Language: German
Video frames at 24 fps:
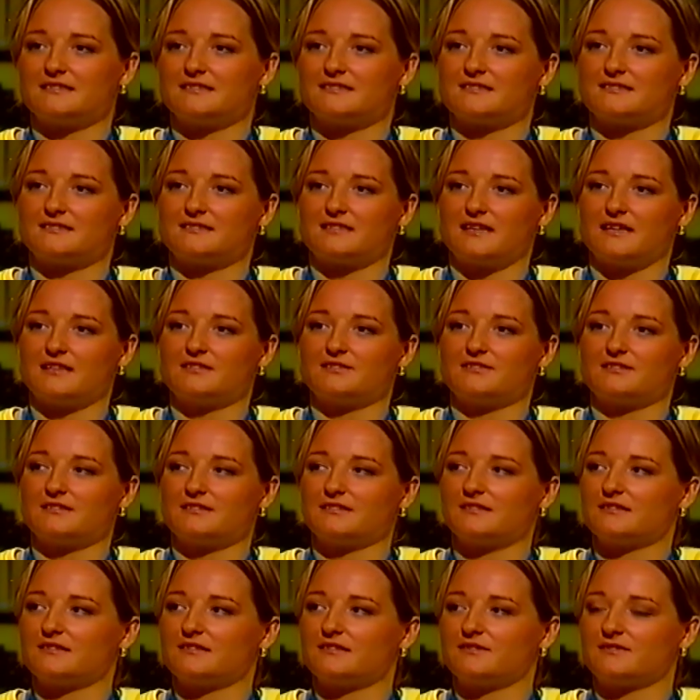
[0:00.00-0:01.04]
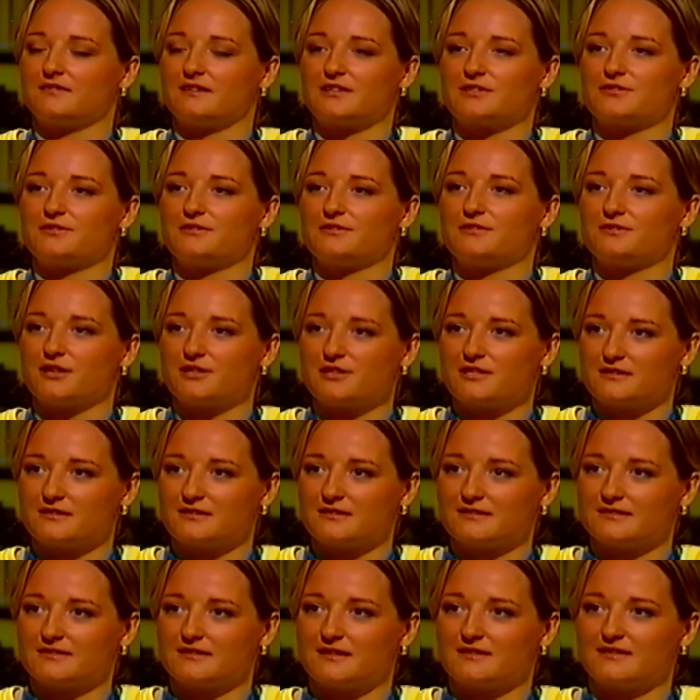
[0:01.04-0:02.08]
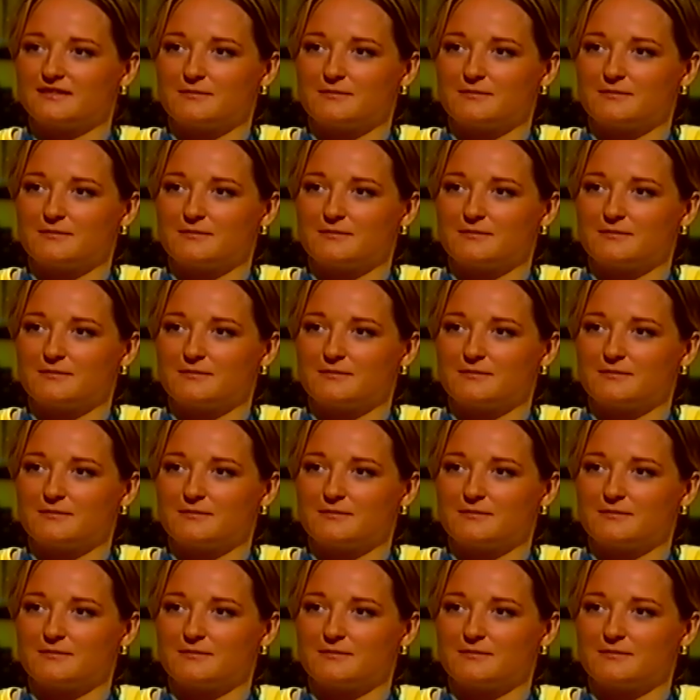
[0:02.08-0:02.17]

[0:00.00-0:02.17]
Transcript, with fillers: interessant und das war schon in Deutschland interessant.